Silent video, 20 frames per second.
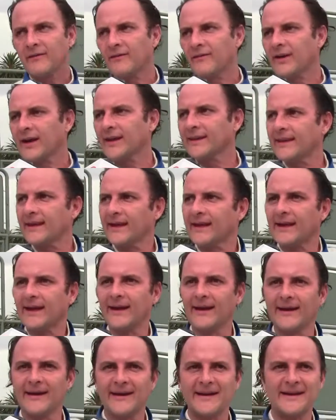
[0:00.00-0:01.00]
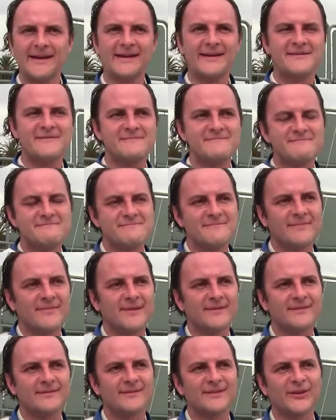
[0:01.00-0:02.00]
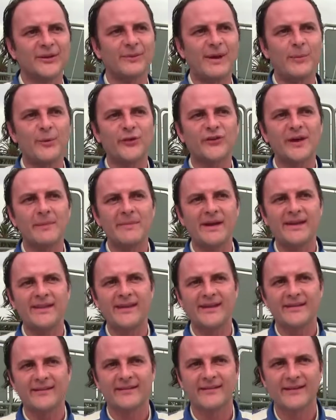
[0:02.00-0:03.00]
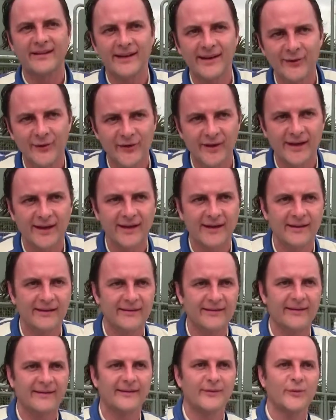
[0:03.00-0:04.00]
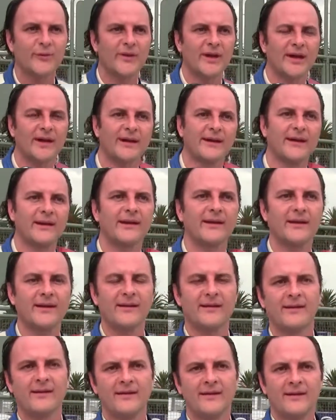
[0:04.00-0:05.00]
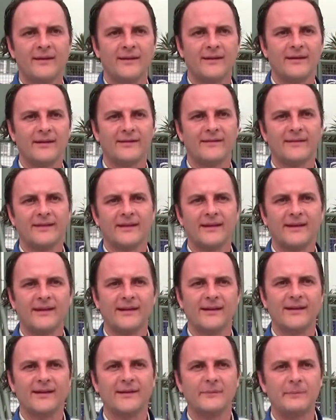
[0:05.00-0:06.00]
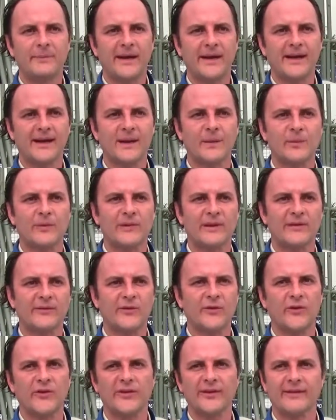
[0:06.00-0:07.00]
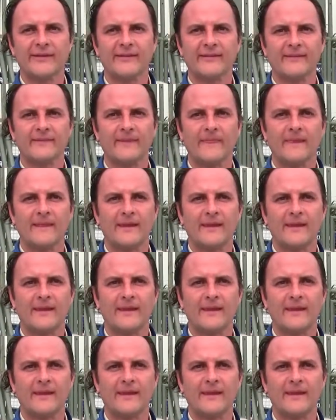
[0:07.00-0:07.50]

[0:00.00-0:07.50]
Fíjate que nos vamos a medias, creo que en esta segunda carrera este, emparejamos las cosas.